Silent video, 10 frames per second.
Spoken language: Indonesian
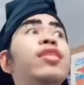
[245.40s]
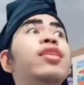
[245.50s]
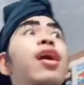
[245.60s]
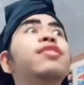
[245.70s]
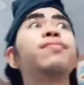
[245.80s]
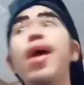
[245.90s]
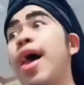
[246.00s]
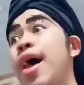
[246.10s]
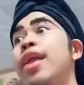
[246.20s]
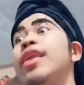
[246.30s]
anak tetangga sebelah.
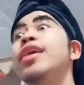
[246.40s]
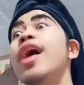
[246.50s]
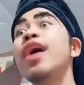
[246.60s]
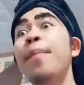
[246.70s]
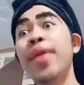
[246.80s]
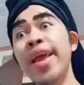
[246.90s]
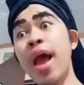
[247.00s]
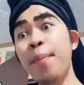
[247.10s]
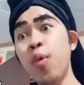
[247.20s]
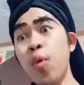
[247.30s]
Dia nggak pernah
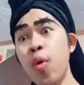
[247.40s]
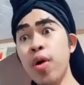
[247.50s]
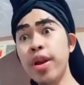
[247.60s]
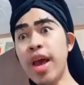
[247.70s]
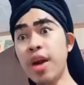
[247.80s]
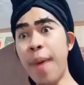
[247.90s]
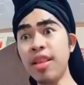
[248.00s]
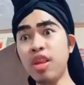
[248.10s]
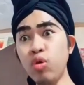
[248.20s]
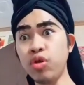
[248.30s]
nyapu. Dia
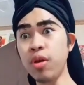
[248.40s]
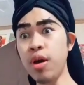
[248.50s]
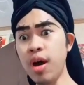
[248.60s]
rebahan terus.